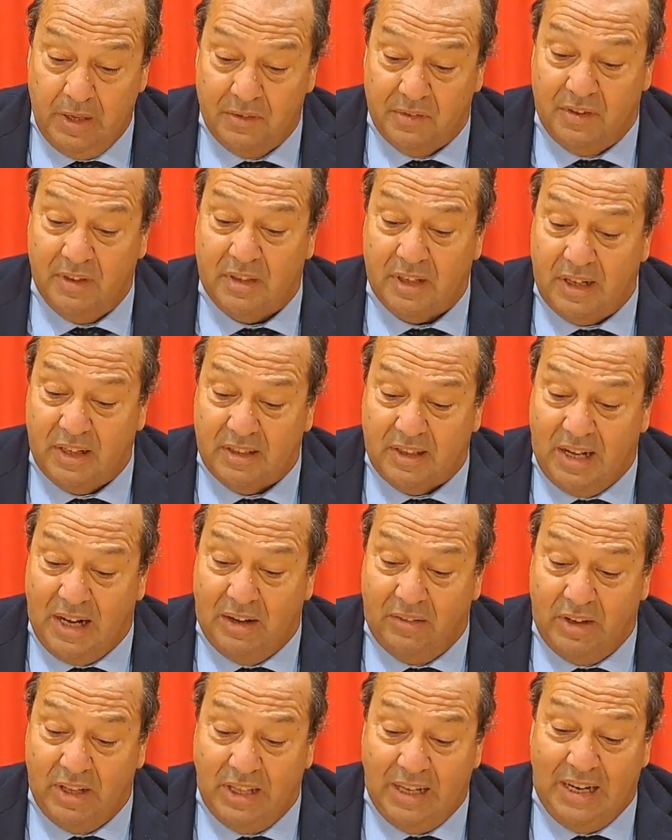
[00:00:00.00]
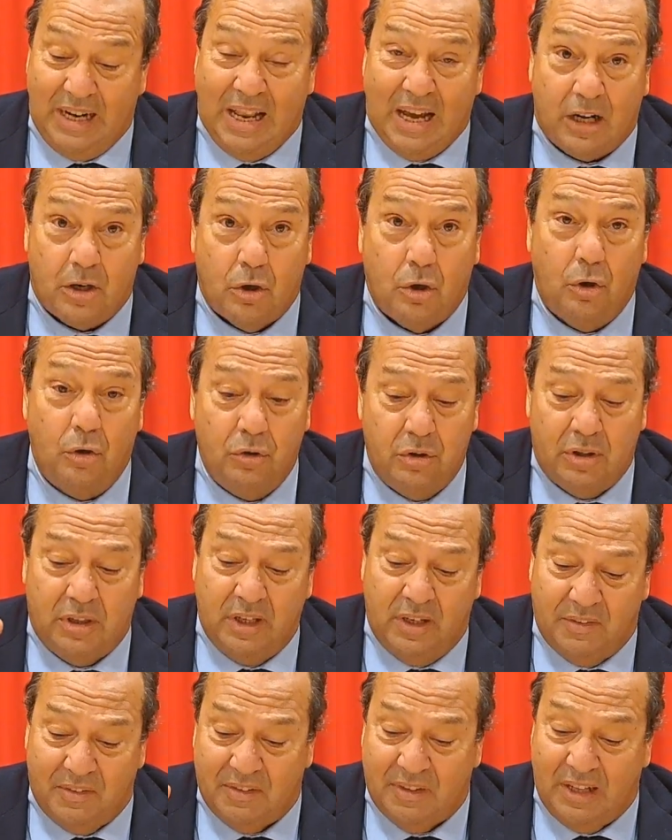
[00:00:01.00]
Si trattava della
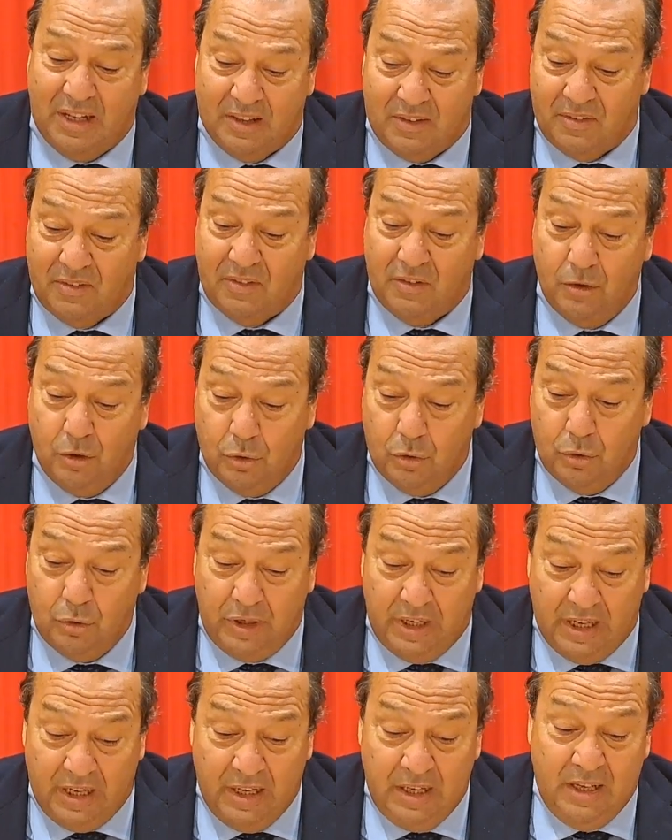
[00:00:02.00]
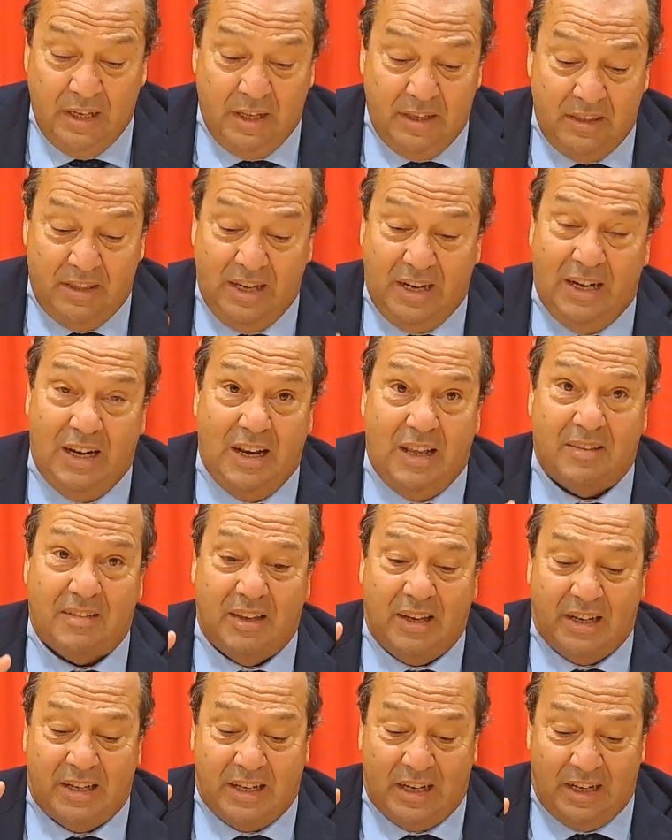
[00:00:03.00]
contestazione della
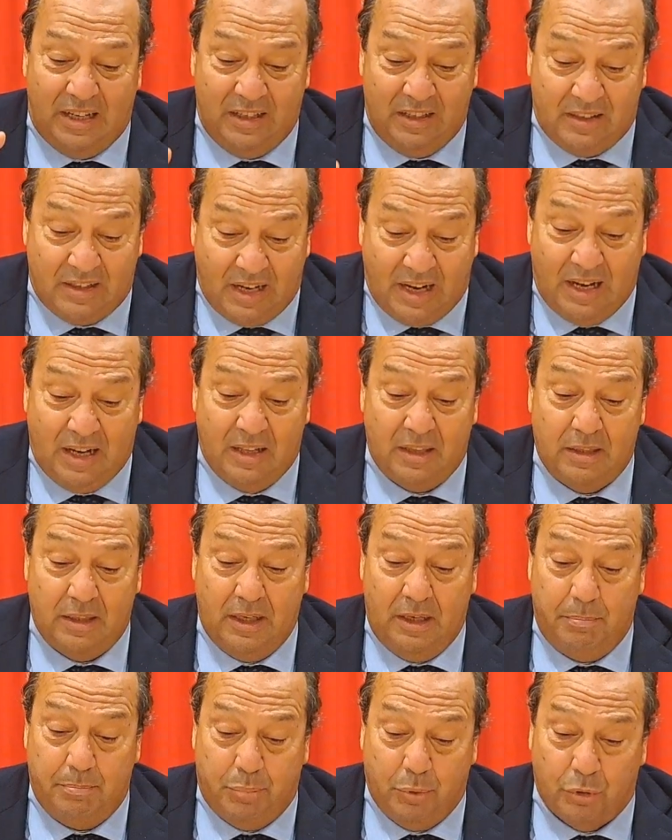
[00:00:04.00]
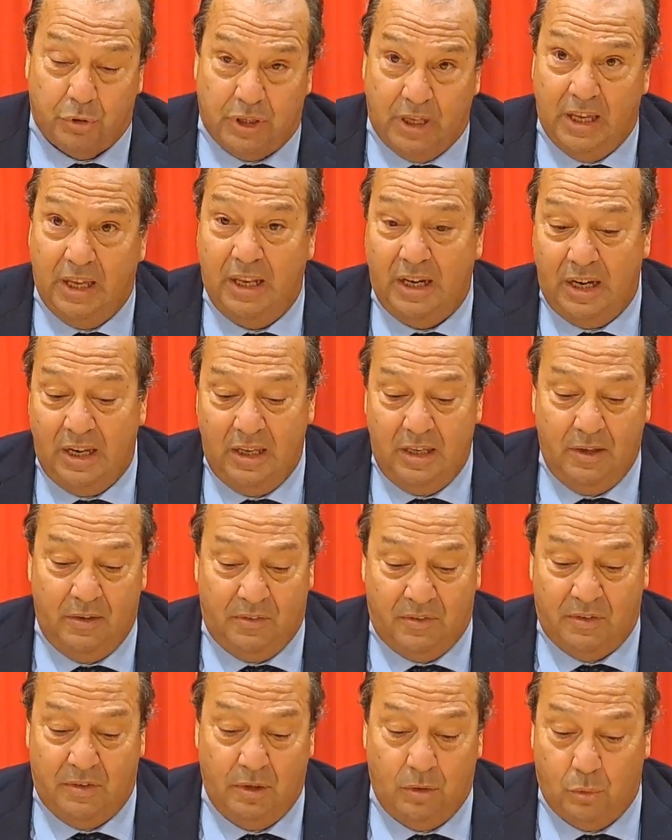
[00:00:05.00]
sacralità del potere
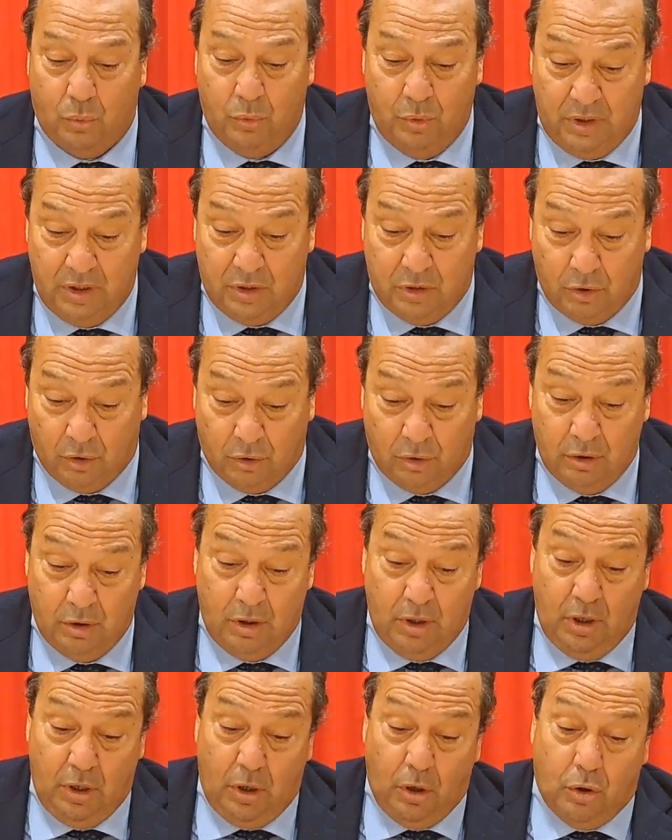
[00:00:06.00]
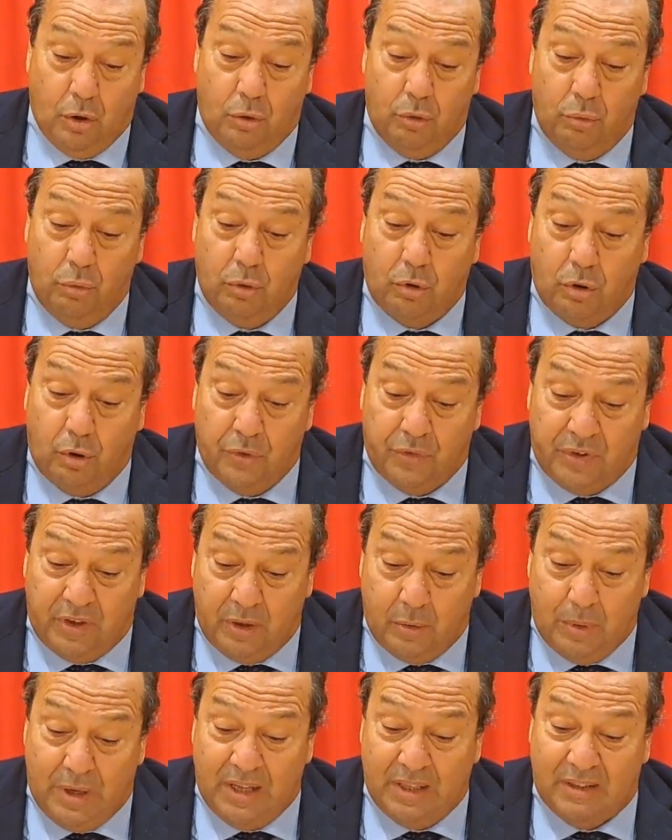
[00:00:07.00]
istituito, con un
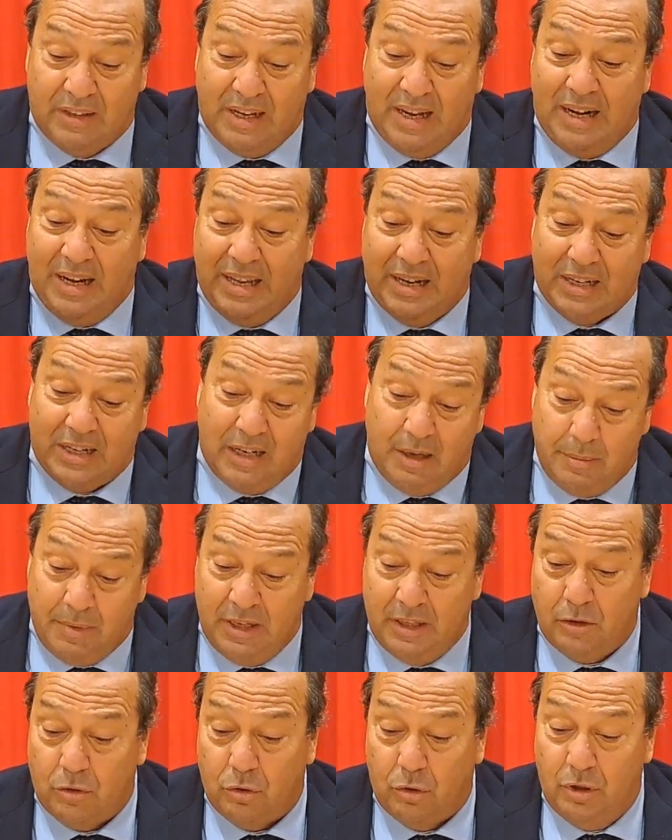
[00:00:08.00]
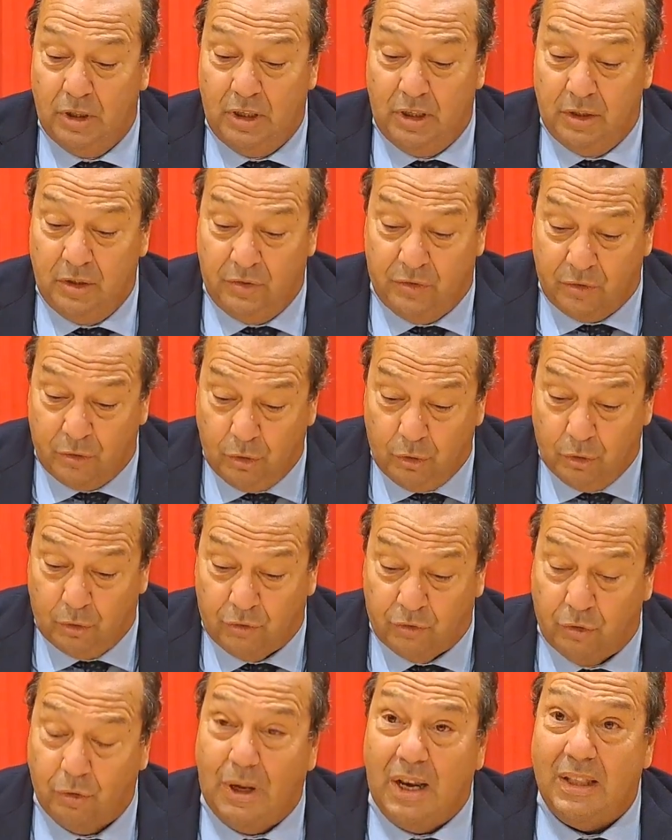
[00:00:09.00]
conseguente allargamento del
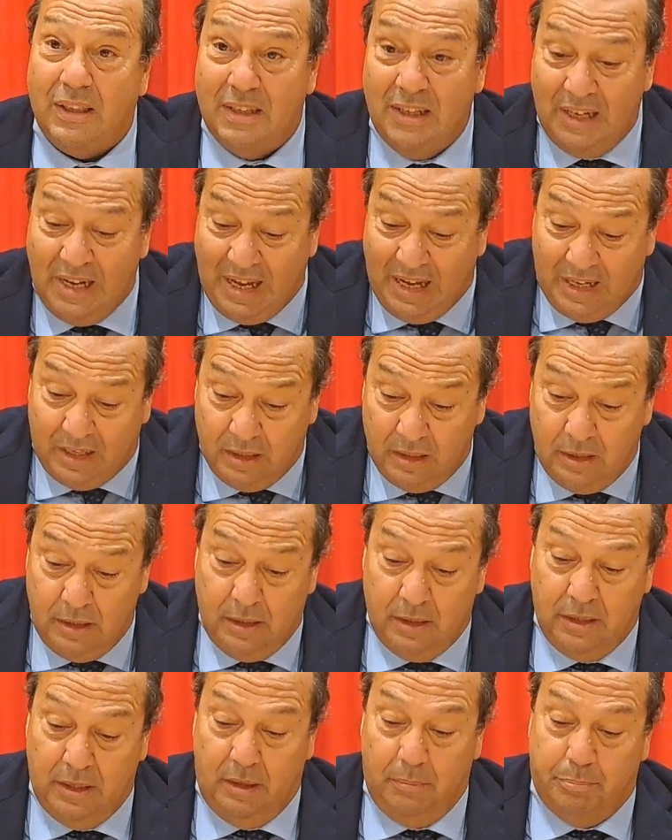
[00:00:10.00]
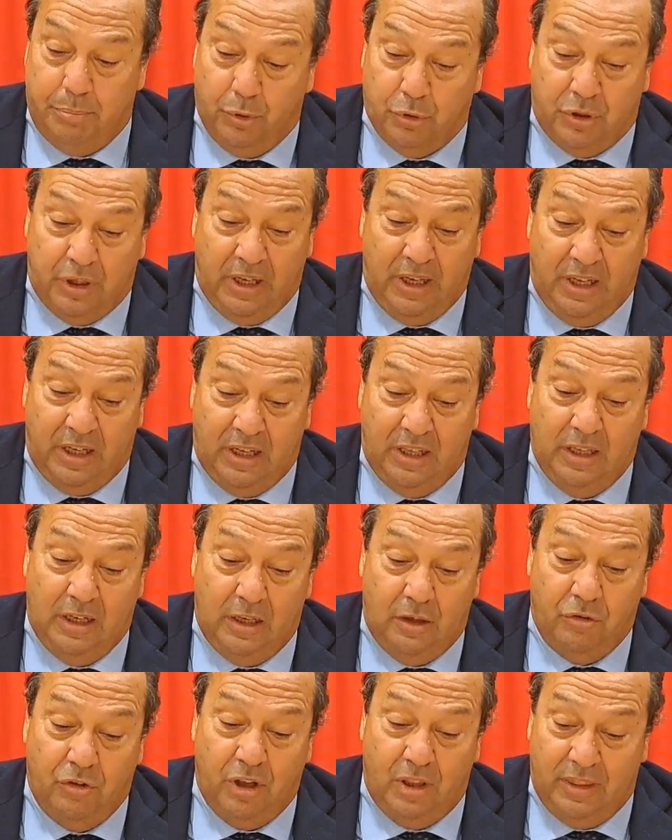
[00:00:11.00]
discorso al di là del potere
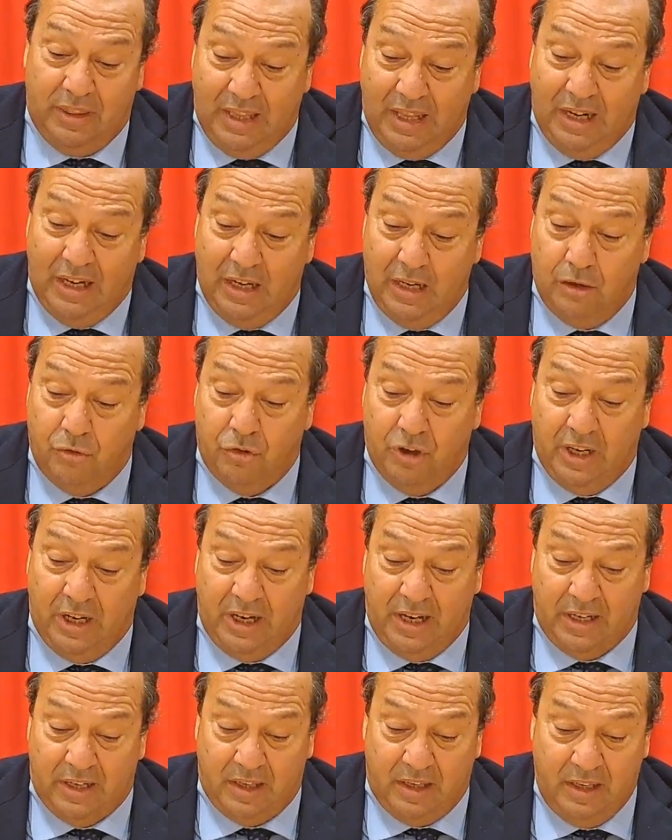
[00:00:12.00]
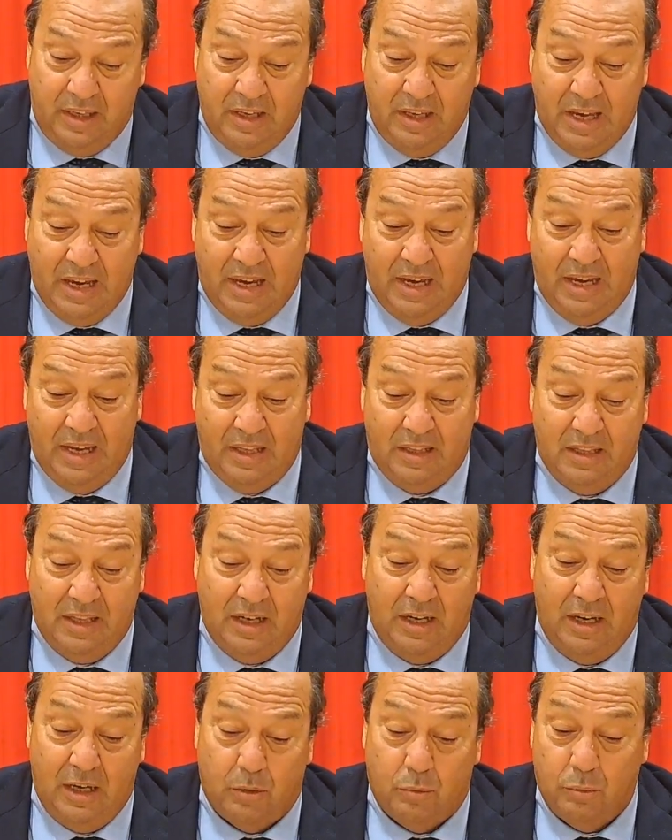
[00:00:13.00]
del, delle gerarchie e
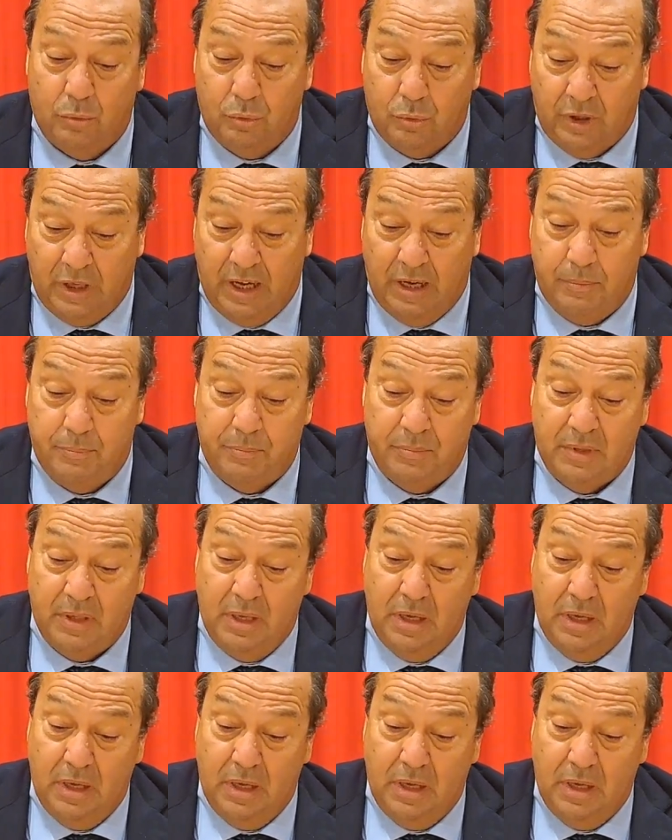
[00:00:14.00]
delle curie.